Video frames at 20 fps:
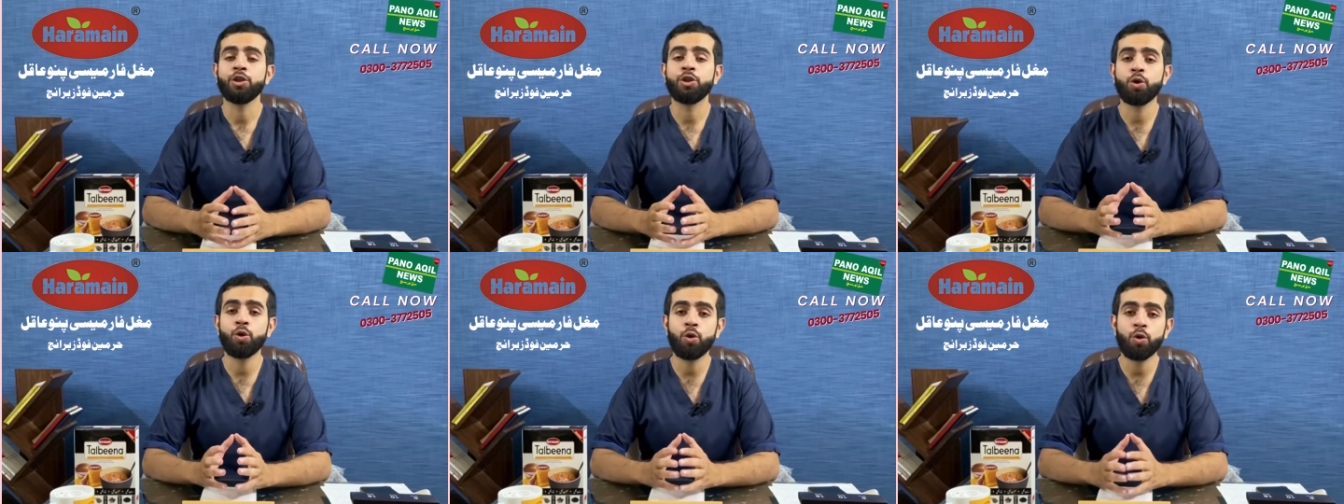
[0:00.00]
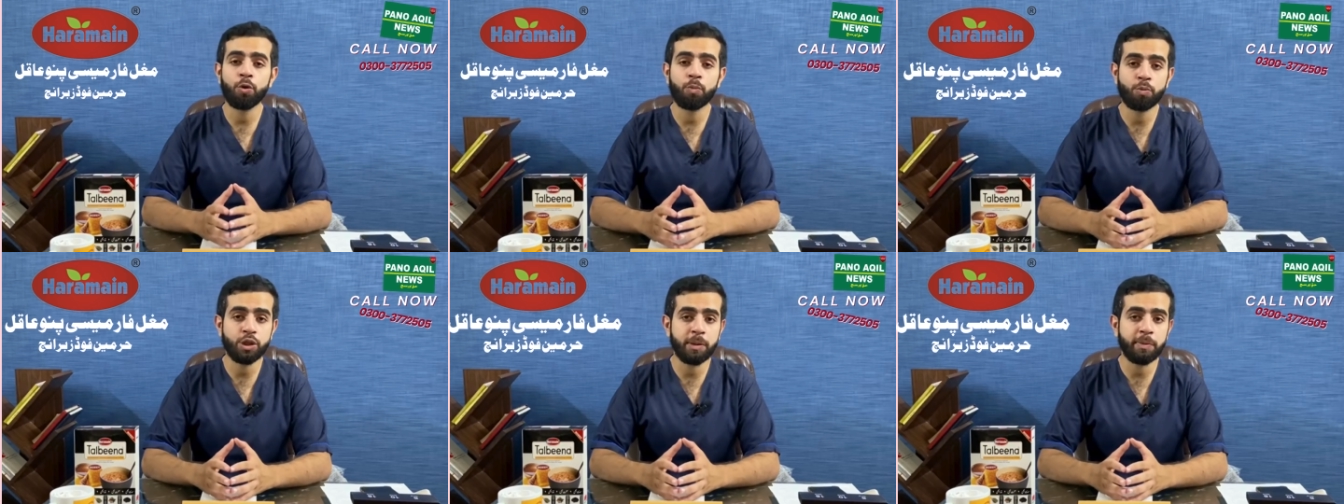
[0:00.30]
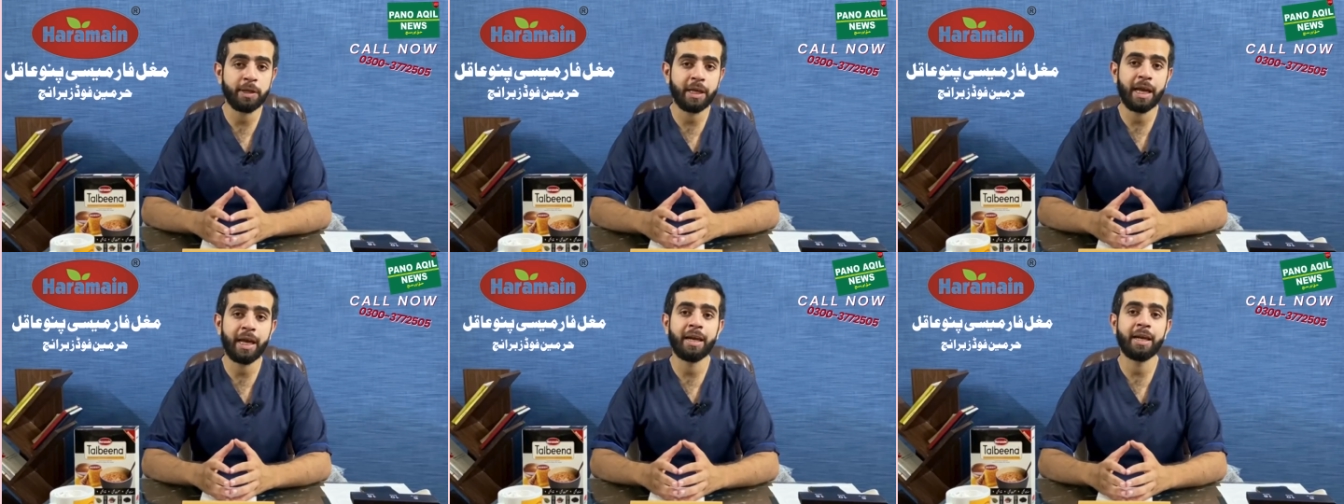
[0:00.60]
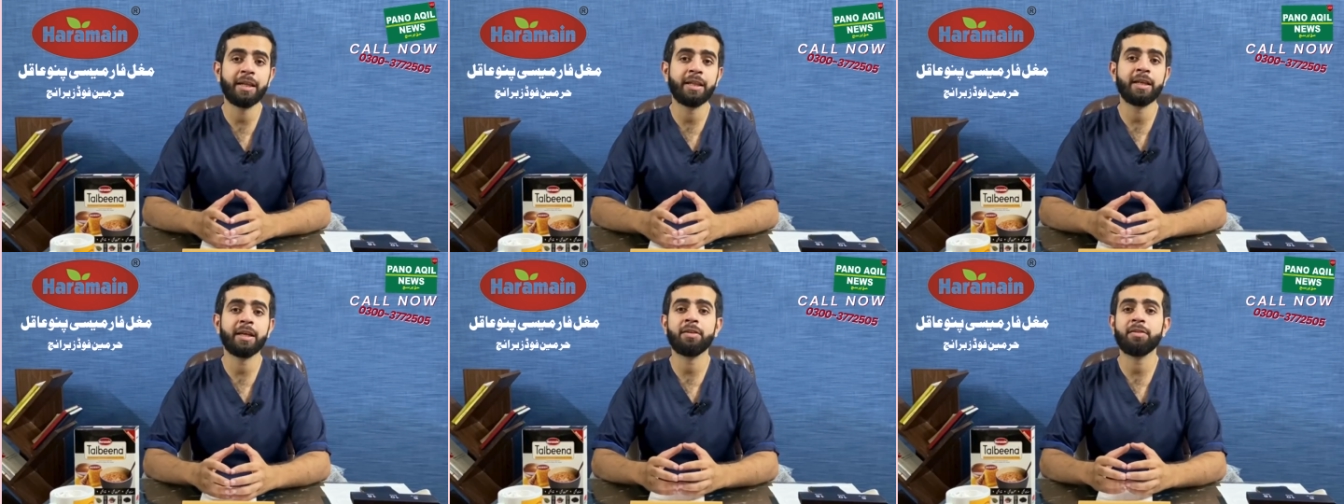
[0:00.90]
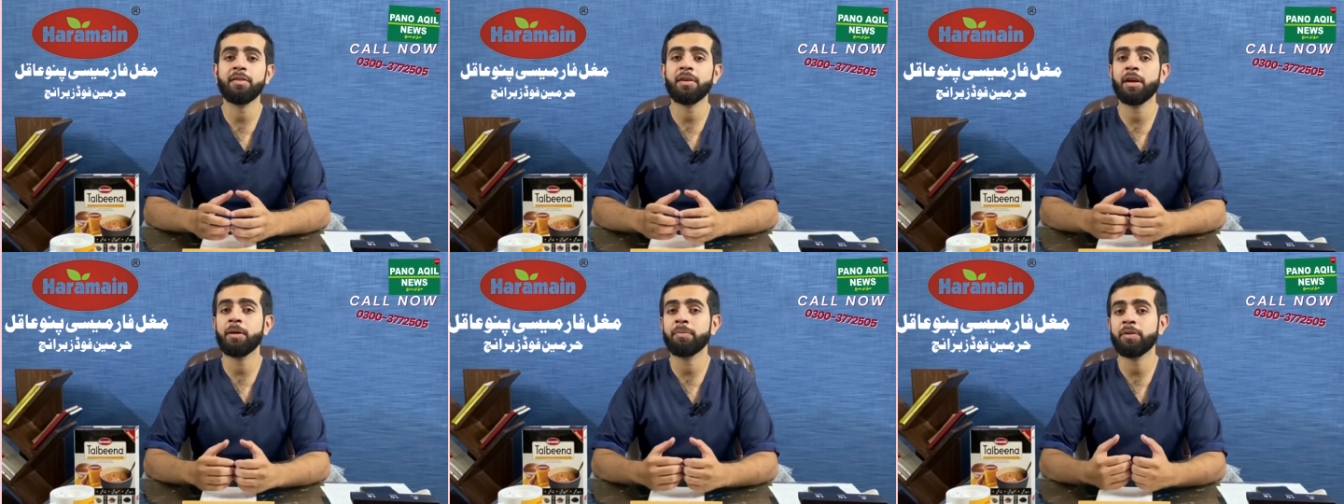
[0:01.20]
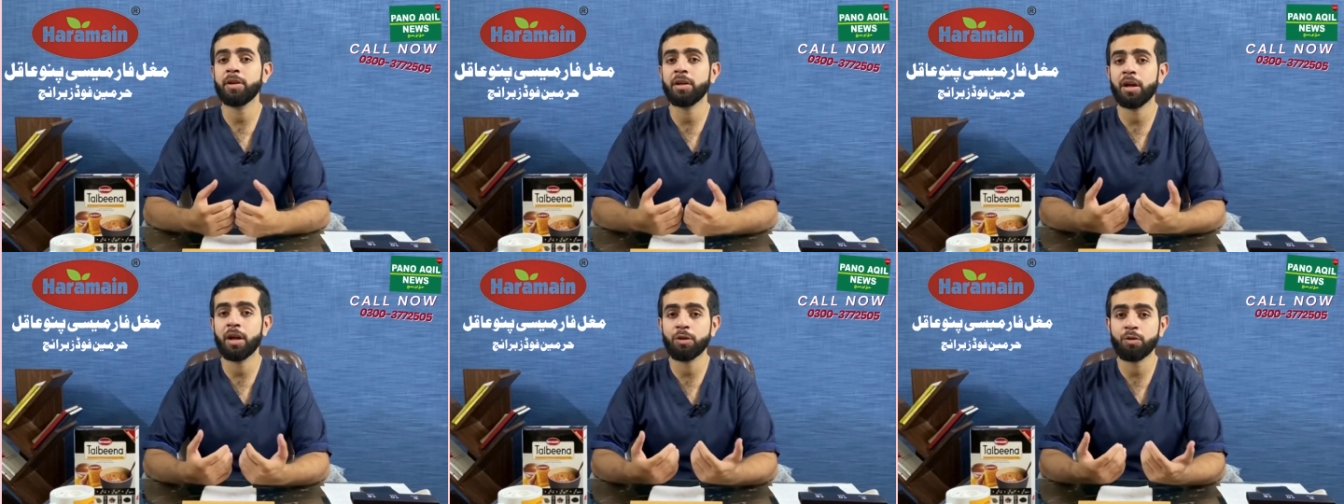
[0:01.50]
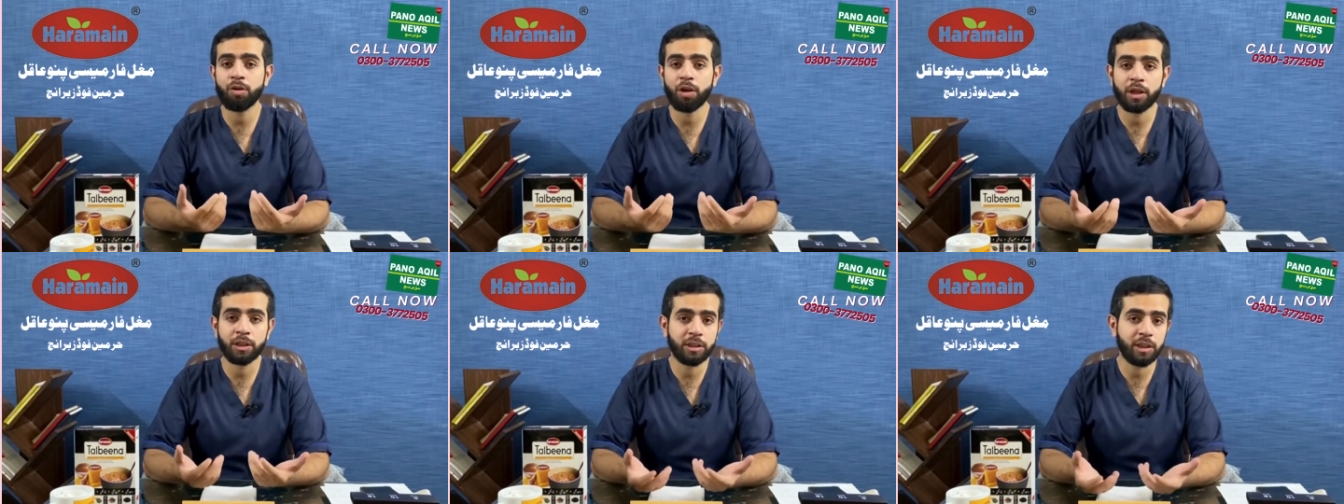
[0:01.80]
जो लोग मुझे कह रहे थे कि सर हमसे ना
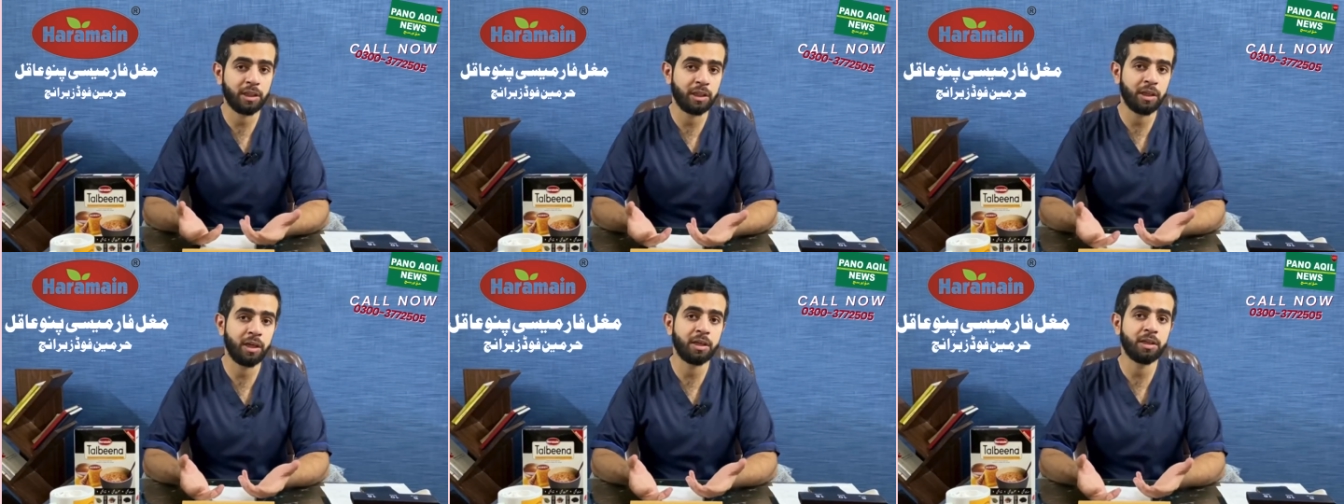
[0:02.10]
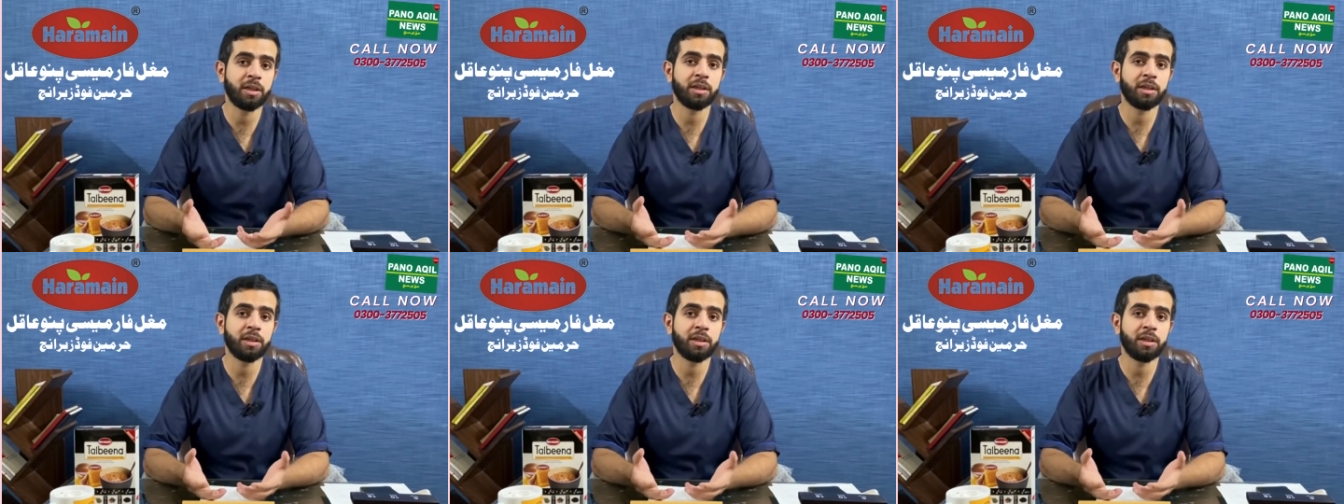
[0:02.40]
तो नाश्ता किया